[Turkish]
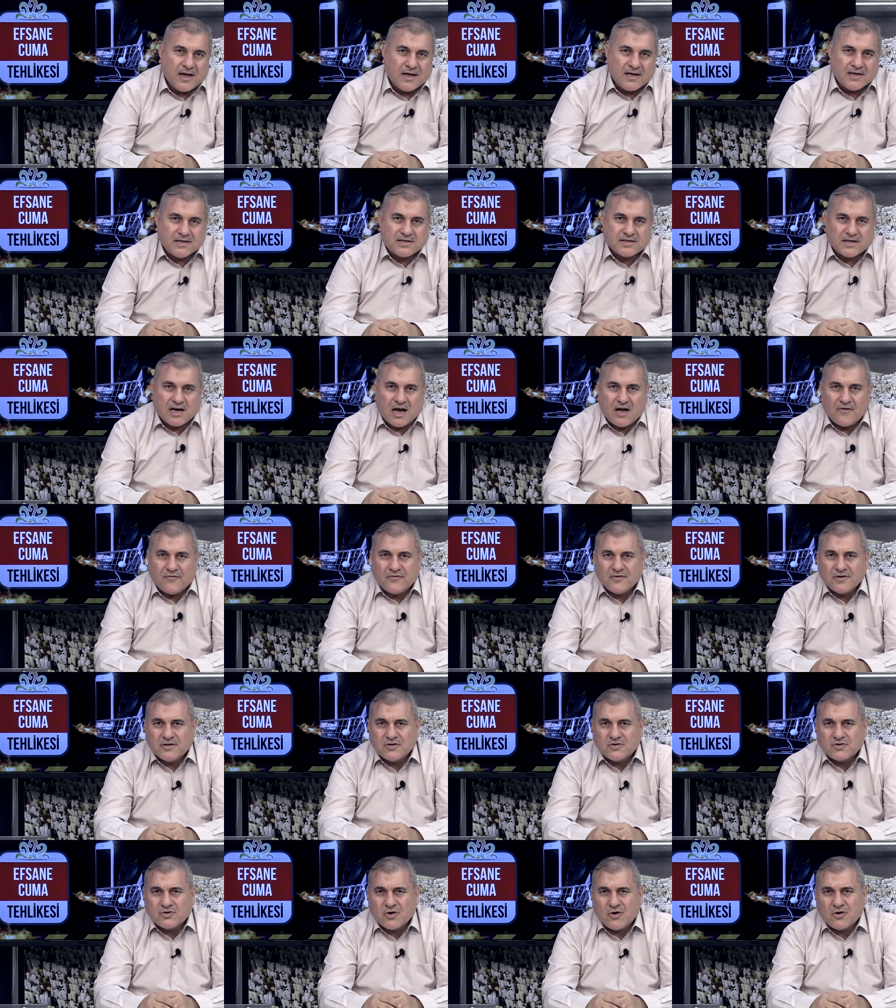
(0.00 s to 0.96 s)

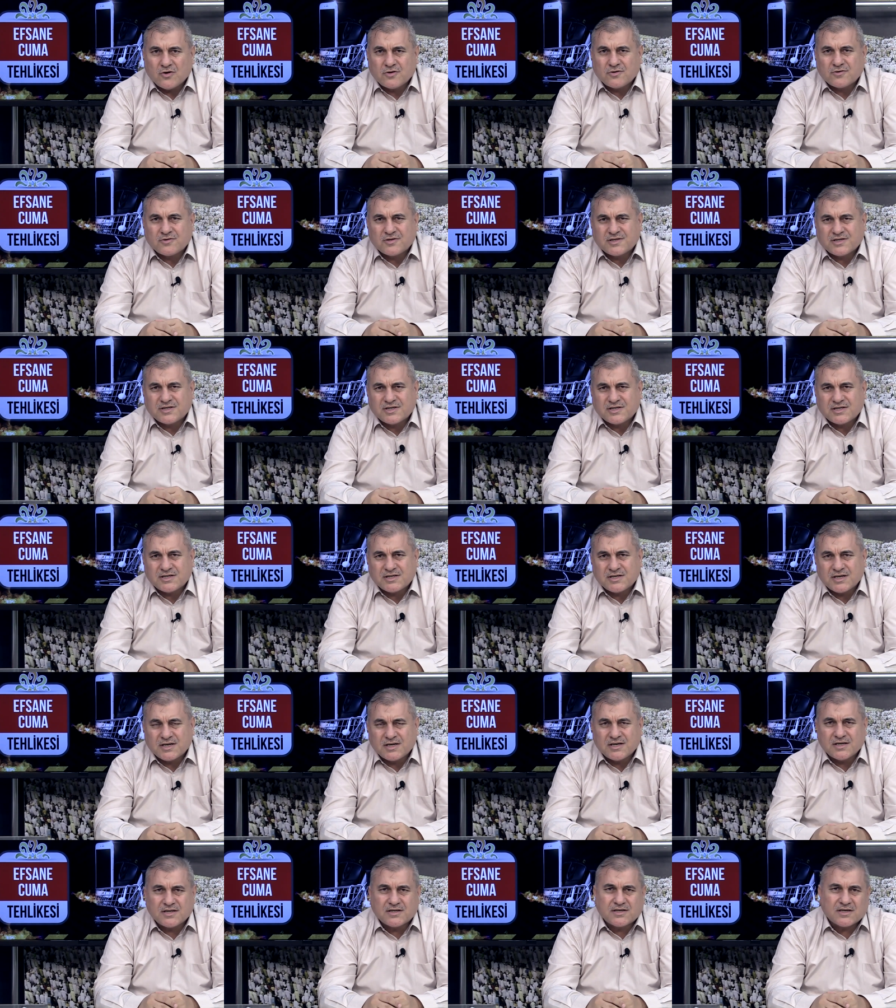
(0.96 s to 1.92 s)
İsrafın çok
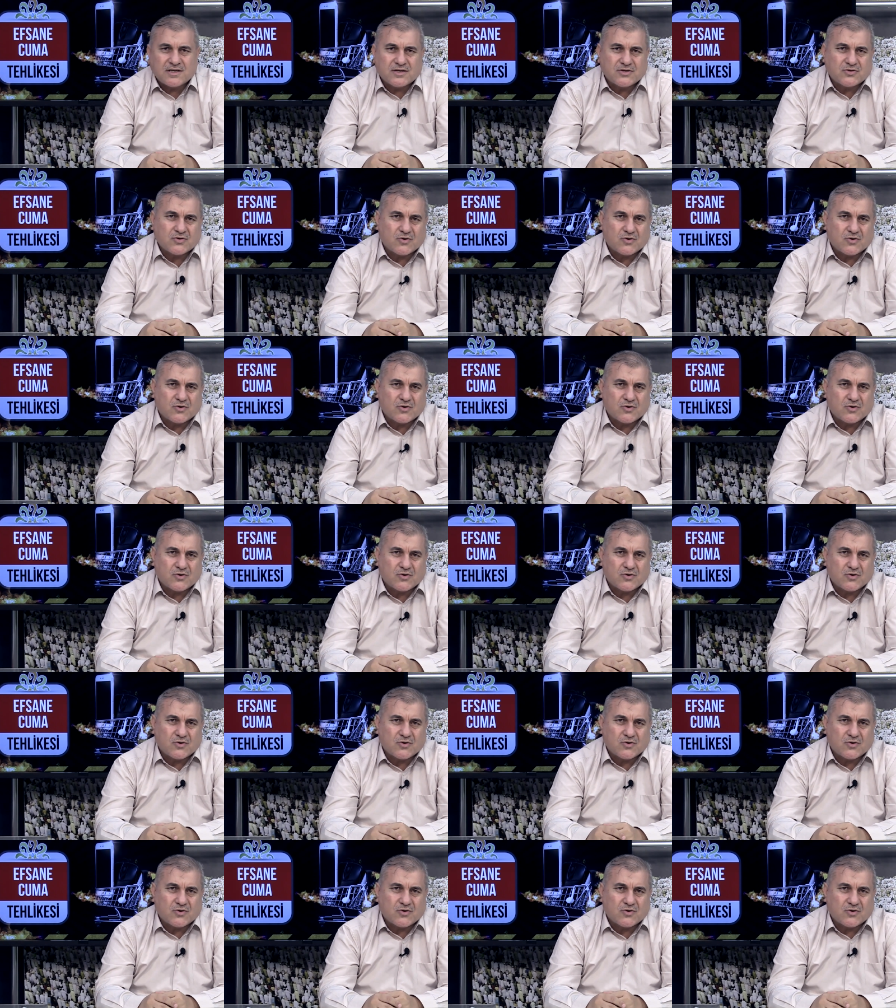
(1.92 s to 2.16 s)
sıkıntılı